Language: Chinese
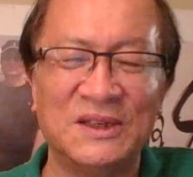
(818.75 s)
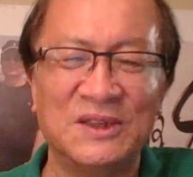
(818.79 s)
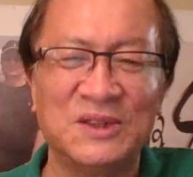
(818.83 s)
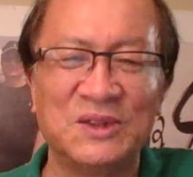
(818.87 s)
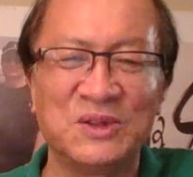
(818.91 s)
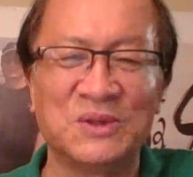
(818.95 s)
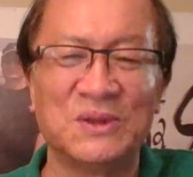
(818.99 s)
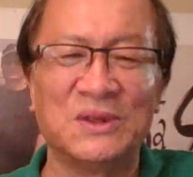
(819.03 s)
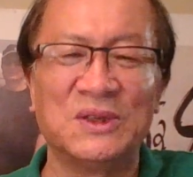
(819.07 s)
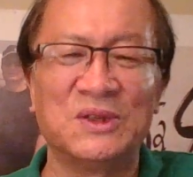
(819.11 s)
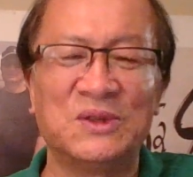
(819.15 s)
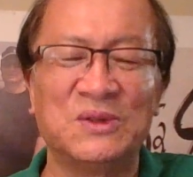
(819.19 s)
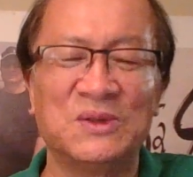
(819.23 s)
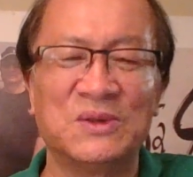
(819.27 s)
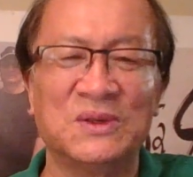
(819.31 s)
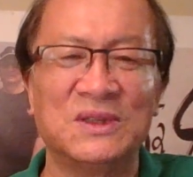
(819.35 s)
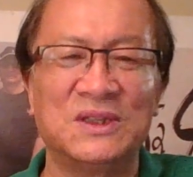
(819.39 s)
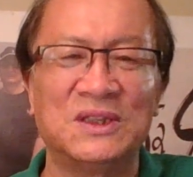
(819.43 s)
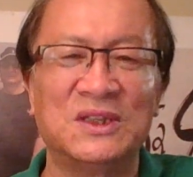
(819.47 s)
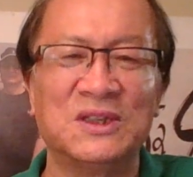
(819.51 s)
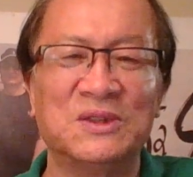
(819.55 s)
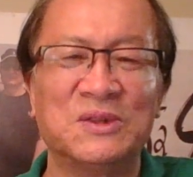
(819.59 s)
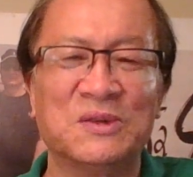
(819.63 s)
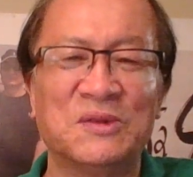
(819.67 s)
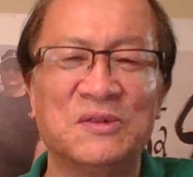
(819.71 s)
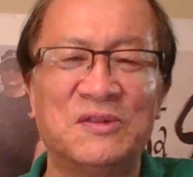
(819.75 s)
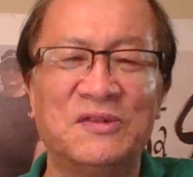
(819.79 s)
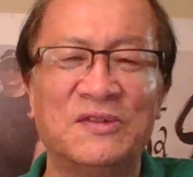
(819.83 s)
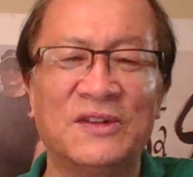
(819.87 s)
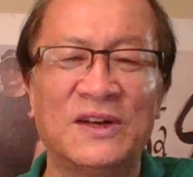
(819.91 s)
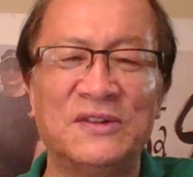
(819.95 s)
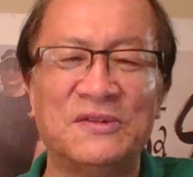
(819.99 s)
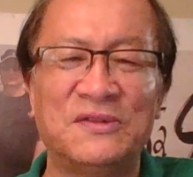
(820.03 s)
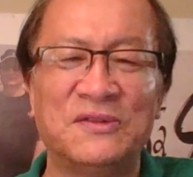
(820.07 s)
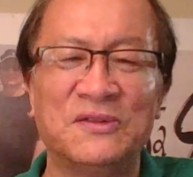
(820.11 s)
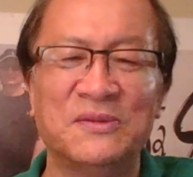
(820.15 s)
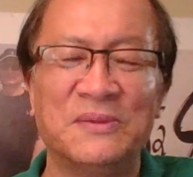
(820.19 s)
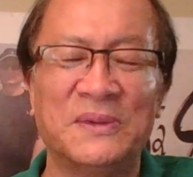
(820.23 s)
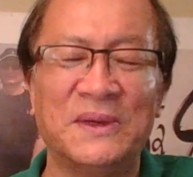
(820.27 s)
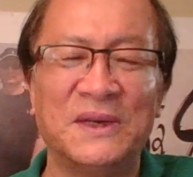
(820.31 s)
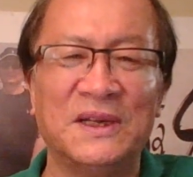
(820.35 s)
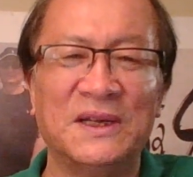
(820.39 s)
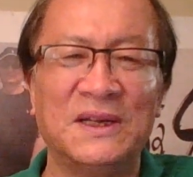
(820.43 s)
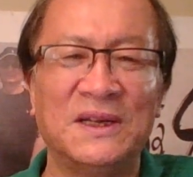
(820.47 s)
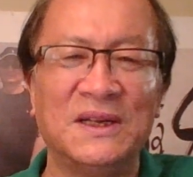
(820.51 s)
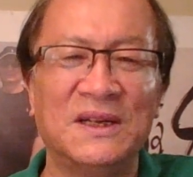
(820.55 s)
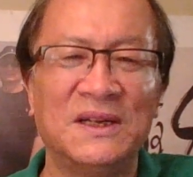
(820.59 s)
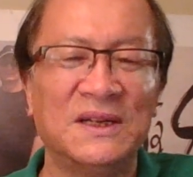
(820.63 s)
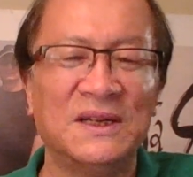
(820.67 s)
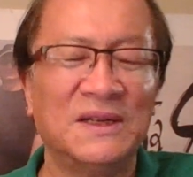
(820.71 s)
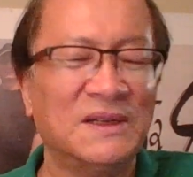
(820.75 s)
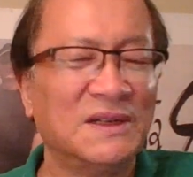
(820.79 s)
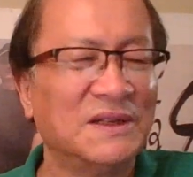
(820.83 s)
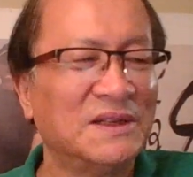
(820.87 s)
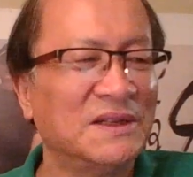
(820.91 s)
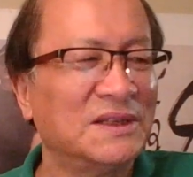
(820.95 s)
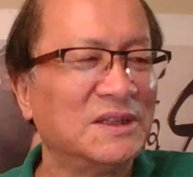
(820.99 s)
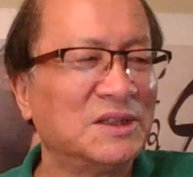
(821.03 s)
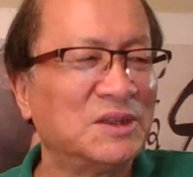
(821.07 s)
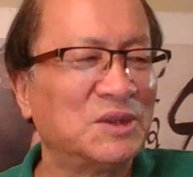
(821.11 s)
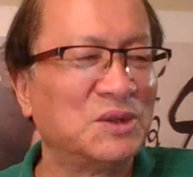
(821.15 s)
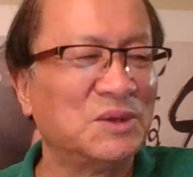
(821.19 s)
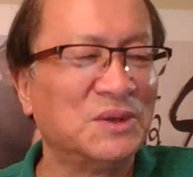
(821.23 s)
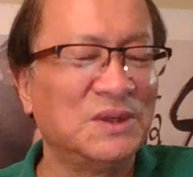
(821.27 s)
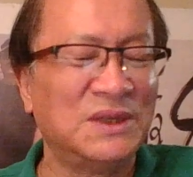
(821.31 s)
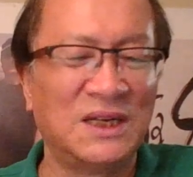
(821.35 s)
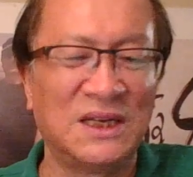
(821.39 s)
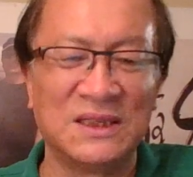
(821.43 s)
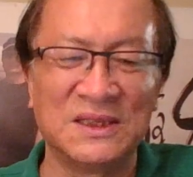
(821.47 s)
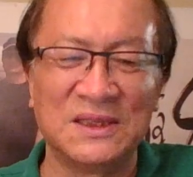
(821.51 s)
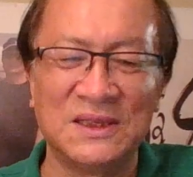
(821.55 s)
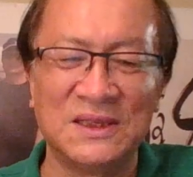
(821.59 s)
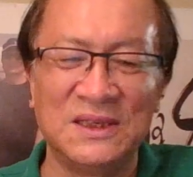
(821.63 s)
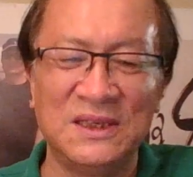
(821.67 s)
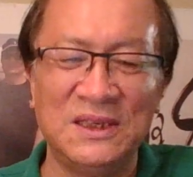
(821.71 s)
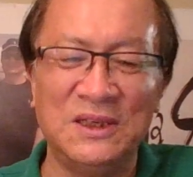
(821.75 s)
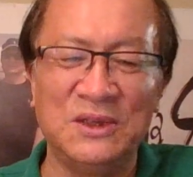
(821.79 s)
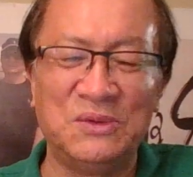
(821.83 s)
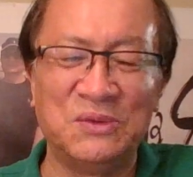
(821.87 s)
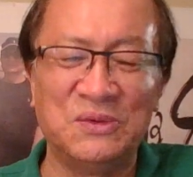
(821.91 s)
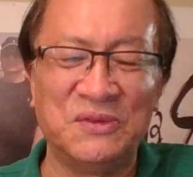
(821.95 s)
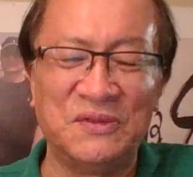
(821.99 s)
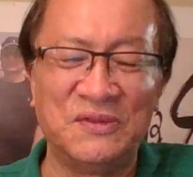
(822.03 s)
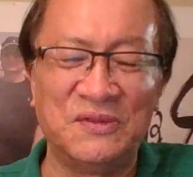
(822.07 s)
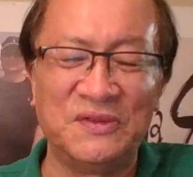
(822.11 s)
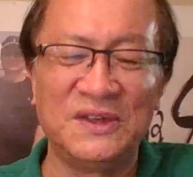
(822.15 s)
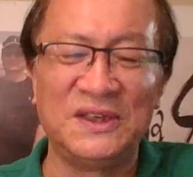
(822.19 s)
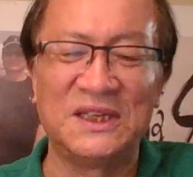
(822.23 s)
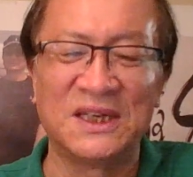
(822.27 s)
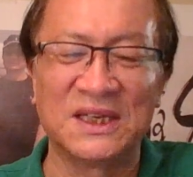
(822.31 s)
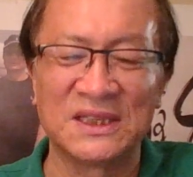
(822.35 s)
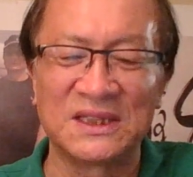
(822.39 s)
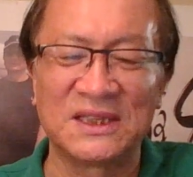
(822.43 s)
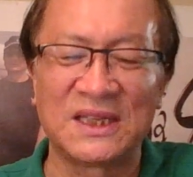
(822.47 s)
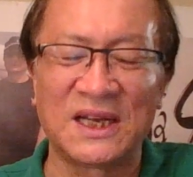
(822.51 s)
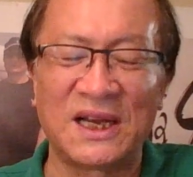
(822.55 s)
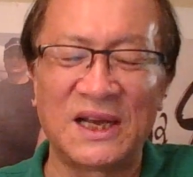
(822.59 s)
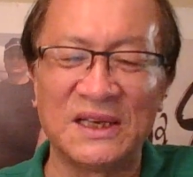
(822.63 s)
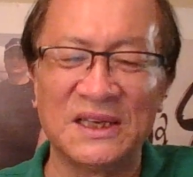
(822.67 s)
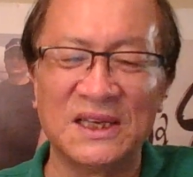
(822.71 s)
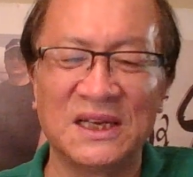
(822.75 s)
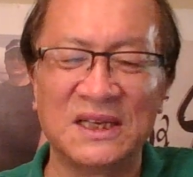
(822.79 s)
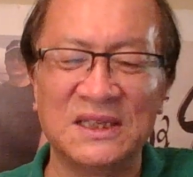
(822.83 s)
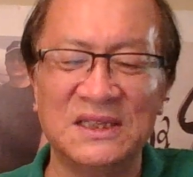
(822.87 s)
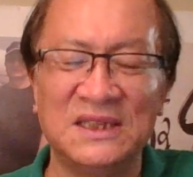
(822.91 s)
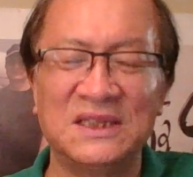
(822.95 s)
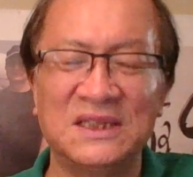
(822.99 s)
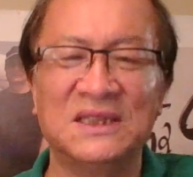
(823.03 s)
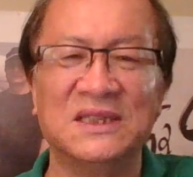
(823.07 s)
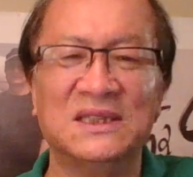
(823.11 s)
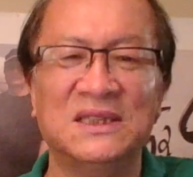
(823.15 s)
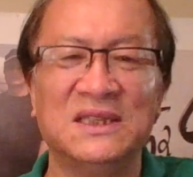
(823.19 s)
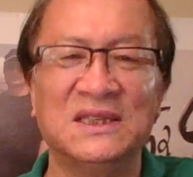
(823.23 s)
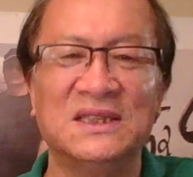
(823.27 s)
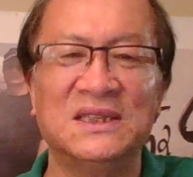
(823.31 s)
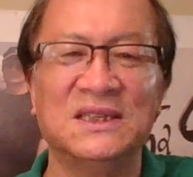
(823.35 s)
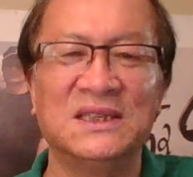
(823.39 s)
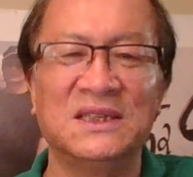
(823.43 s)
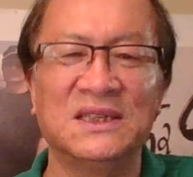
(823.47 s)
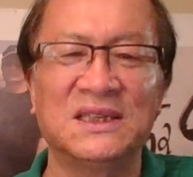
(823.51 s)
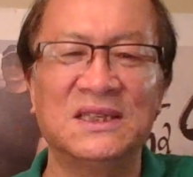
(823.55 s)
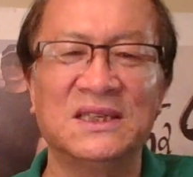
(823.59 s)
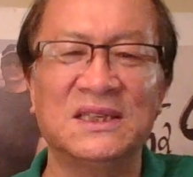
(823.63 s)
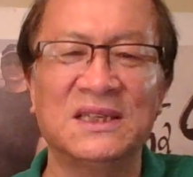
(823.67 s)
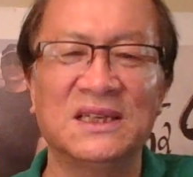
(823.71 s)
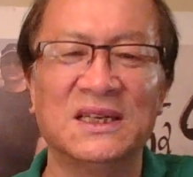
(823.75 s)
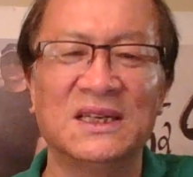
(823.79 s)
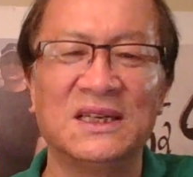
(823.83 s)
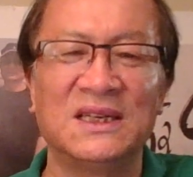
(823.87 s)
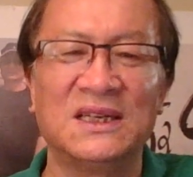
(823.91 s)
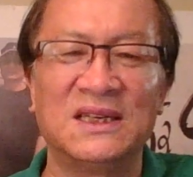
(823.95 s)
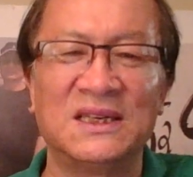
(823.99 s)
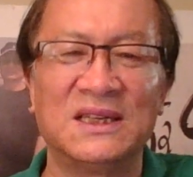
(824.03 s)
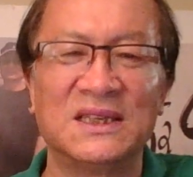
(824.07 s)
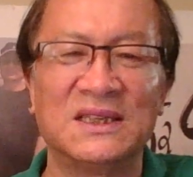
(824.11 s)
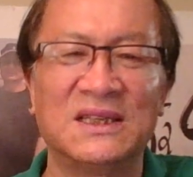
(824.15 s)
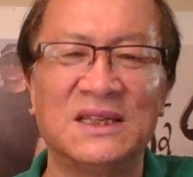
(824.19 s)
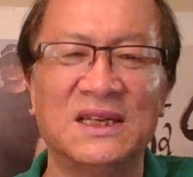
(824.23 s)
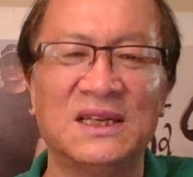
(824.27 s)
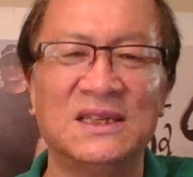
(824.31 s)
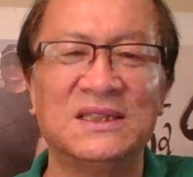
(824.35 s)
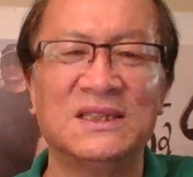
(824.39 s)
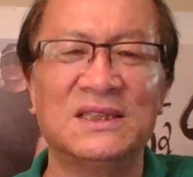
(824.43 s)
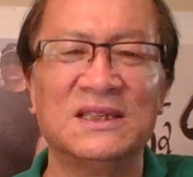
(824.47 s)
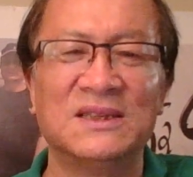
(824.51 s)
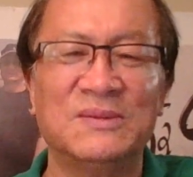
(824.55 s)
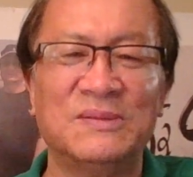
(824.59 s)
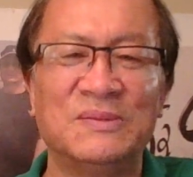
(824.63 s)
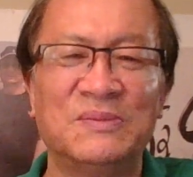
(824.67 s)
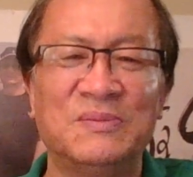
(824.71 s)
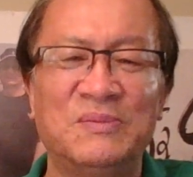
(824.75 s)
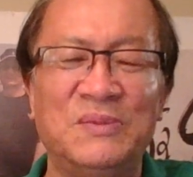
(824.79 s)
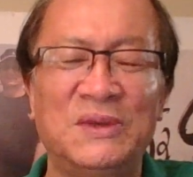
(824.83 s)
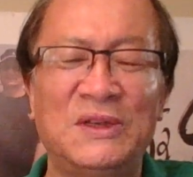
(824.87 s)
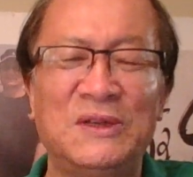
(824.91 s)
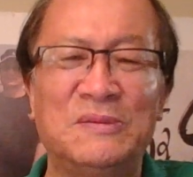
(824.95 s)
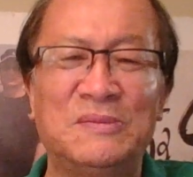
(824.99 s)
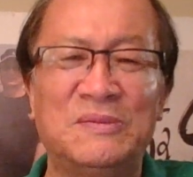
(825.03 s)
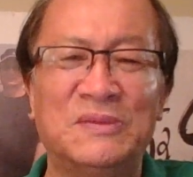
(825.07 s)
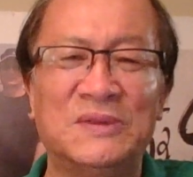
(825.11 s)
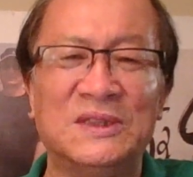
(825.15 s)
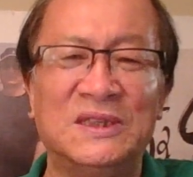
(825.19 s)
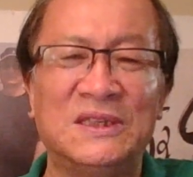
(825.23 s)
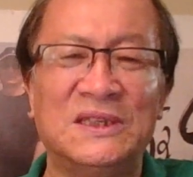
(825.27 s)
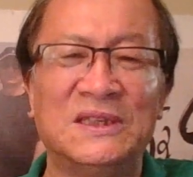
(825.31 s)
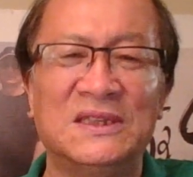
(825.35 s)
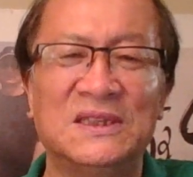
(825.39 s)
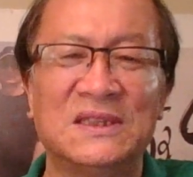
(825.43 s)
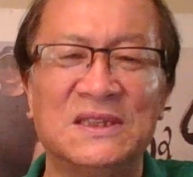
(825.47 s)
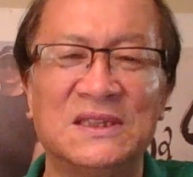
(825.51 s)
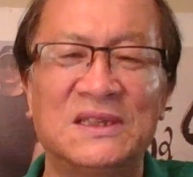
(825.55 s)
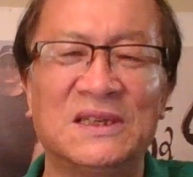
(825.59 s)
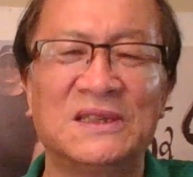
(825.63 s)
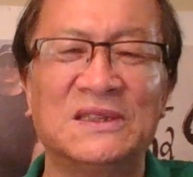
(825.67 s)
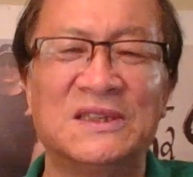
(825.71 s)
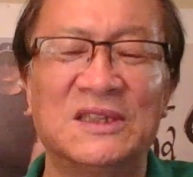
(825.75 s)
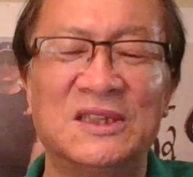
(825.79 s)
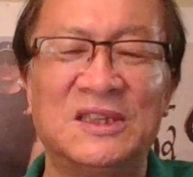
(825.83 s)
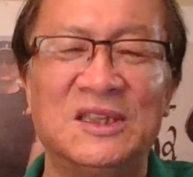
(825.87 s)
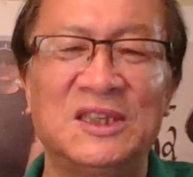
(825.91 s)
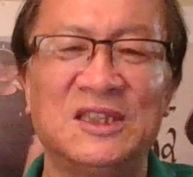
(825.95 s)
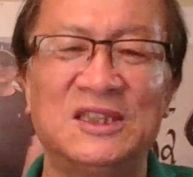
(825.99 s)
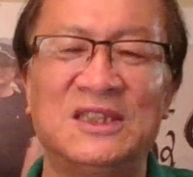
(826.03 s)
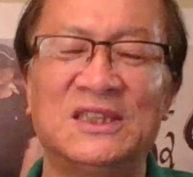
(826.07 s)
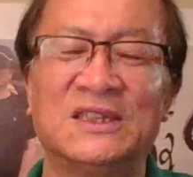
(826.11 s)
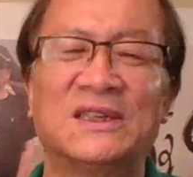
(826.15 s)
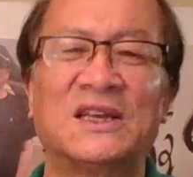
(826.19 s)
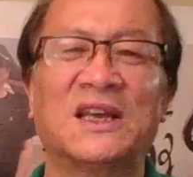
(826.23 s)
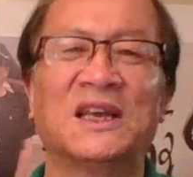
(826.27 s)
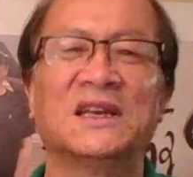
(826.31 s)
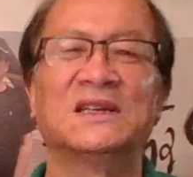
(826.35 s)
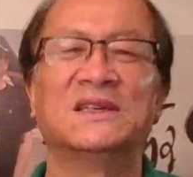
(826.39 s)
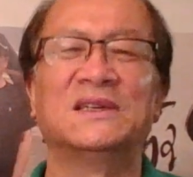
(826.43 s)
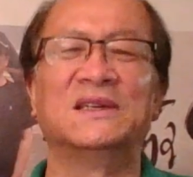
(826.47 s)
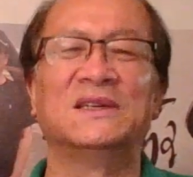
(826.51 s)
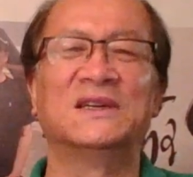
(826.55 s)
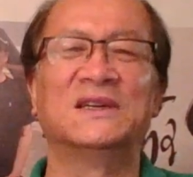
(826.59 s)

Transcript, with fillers: 所以说这种反腐败虽然是力度非常大呀，一个接着一个哈，但是并不进行政治体制改革，